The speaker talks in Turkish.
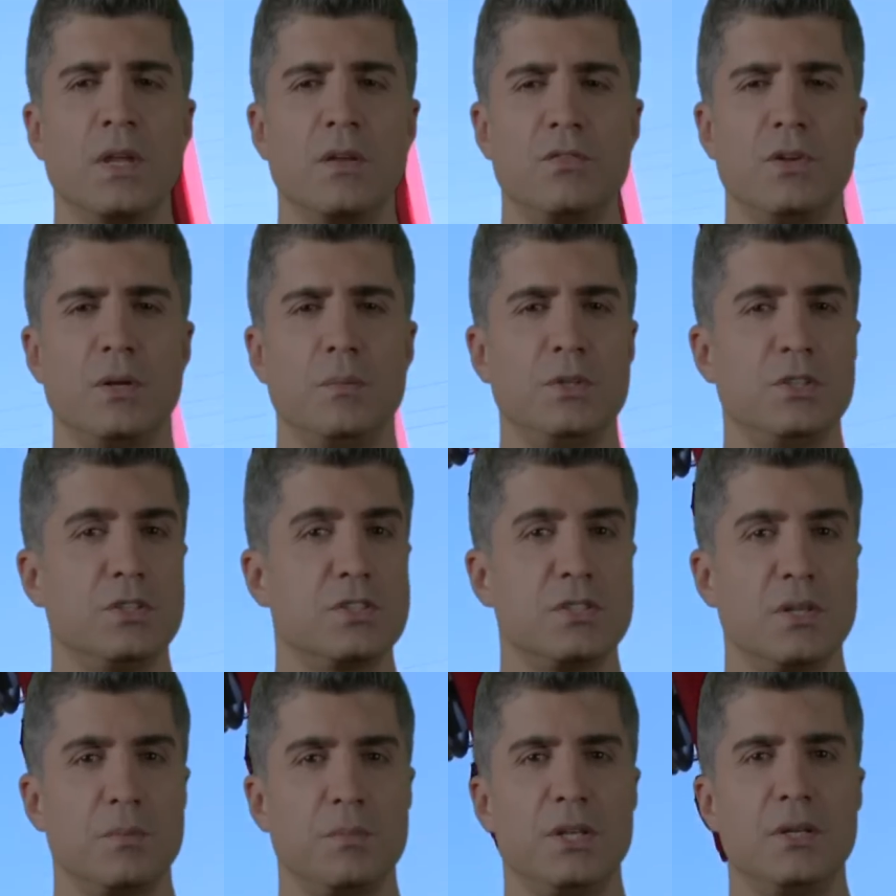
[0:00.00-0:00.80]
filmin
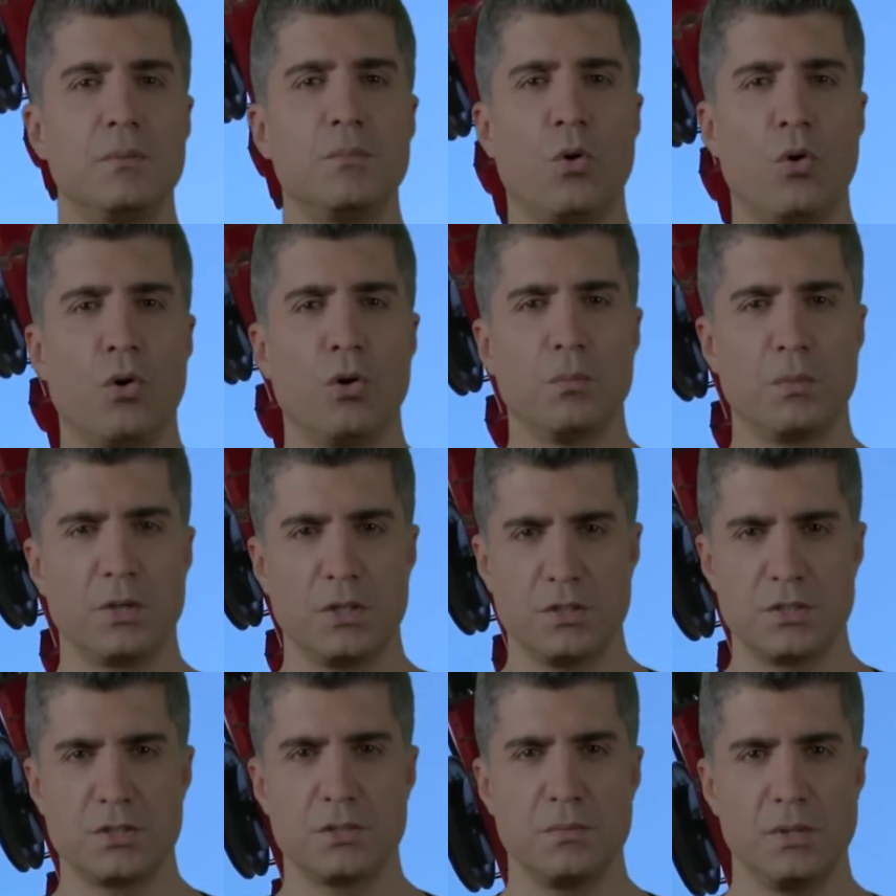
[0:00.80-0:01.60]
içinde benim
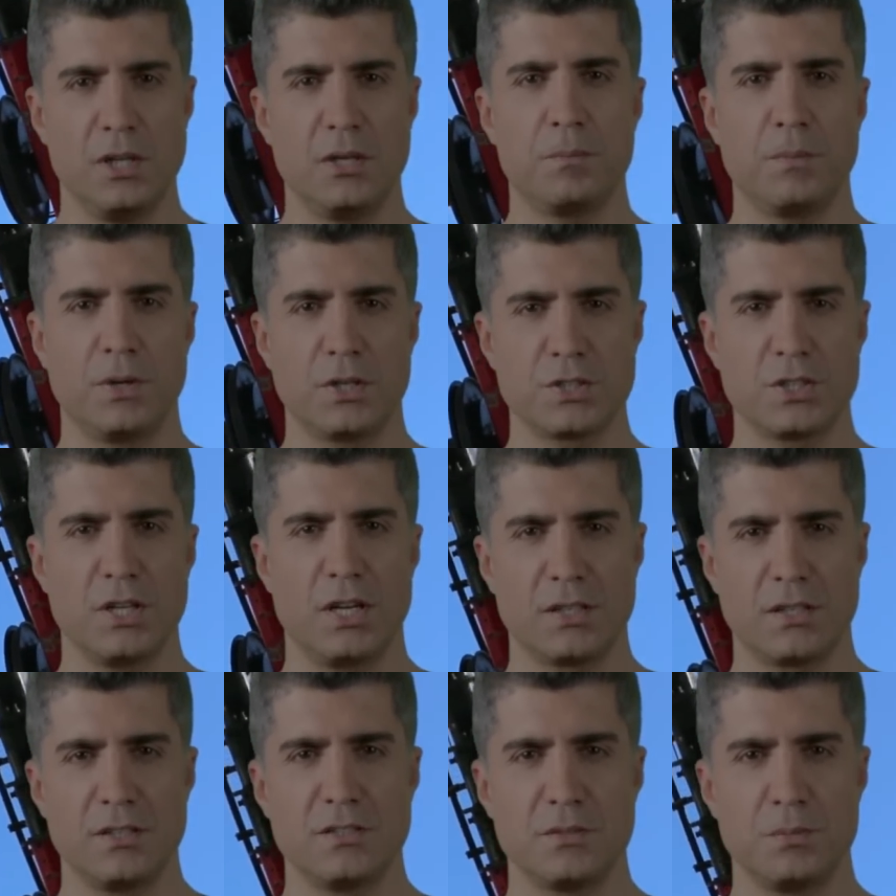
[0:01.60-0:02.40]
olmayışım ilk başta
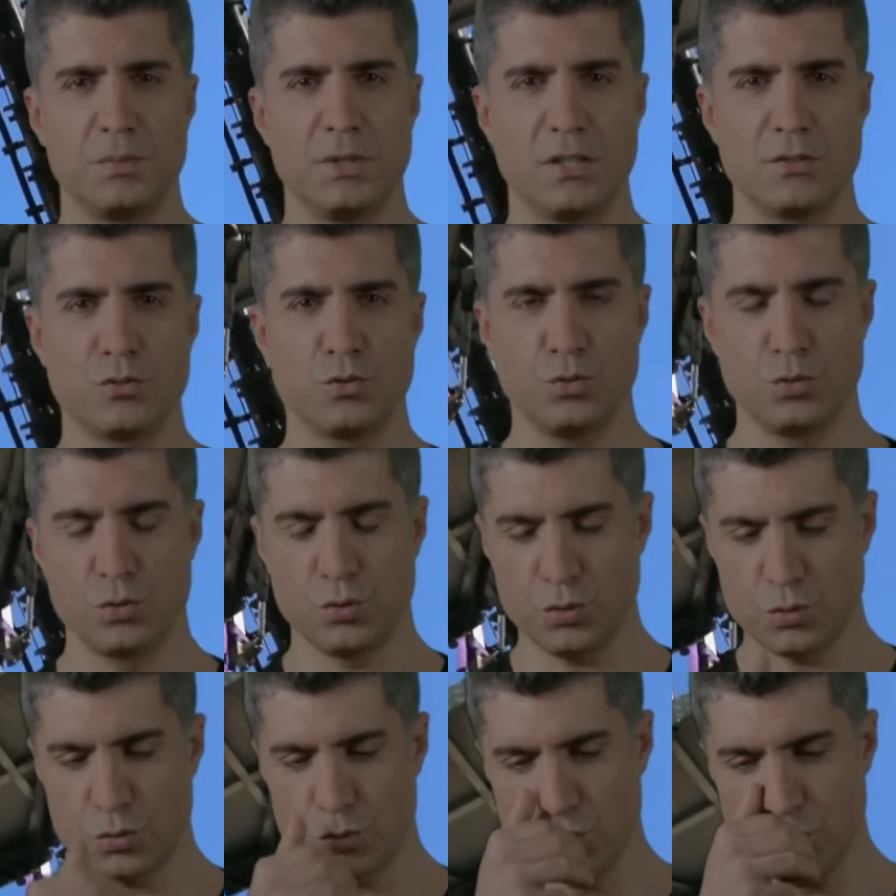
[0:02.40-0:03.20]
herkesi biraz
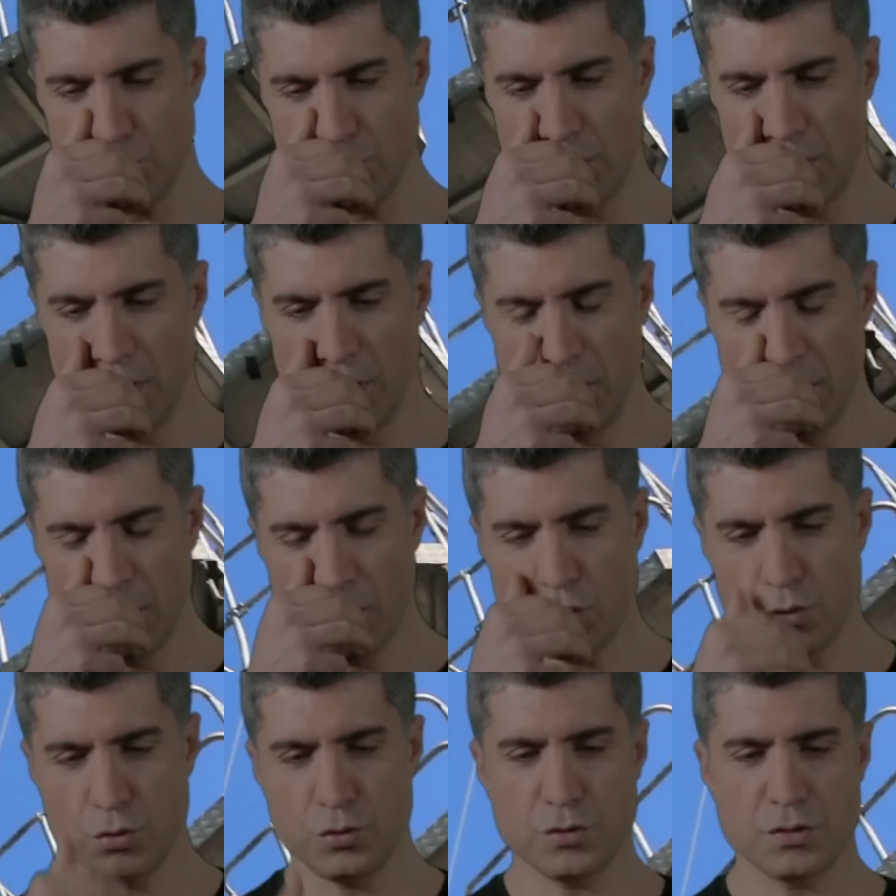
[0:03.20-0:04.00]
ürküttü.
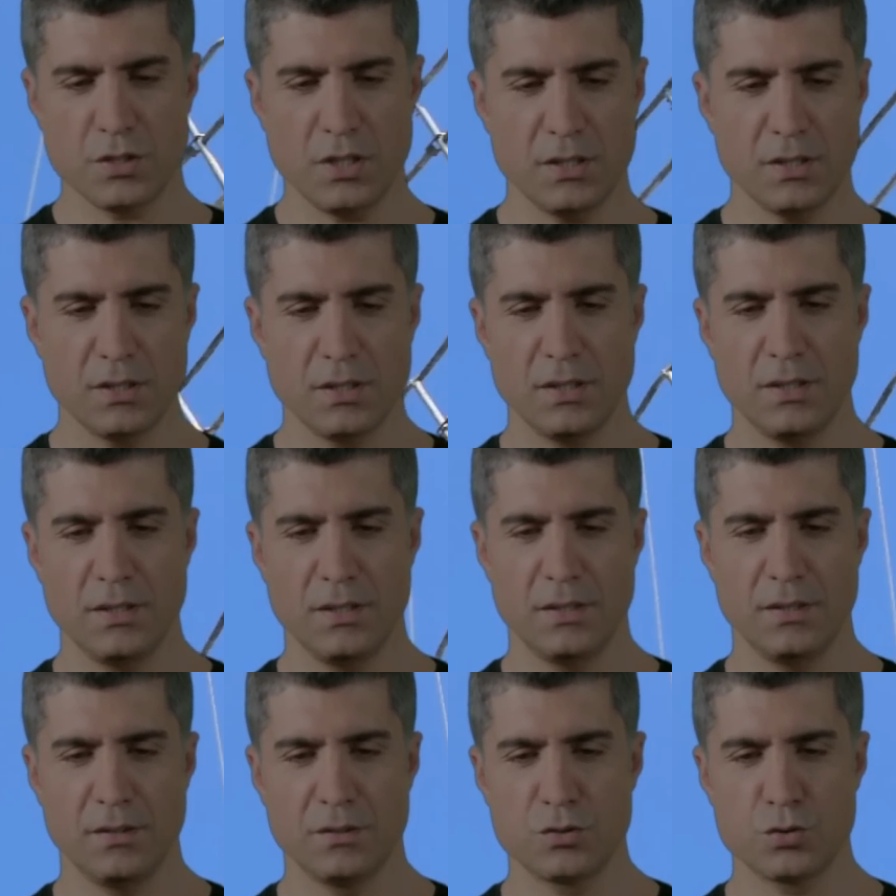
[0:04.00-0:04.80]
O yüzden e,
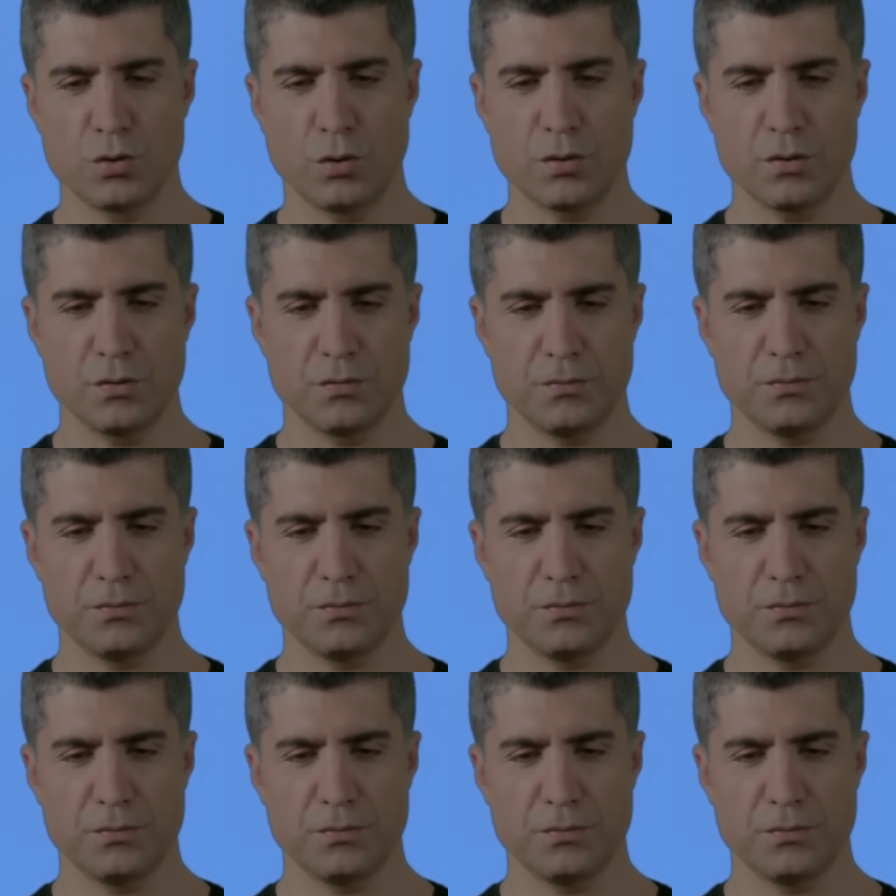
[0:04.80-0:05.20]
çok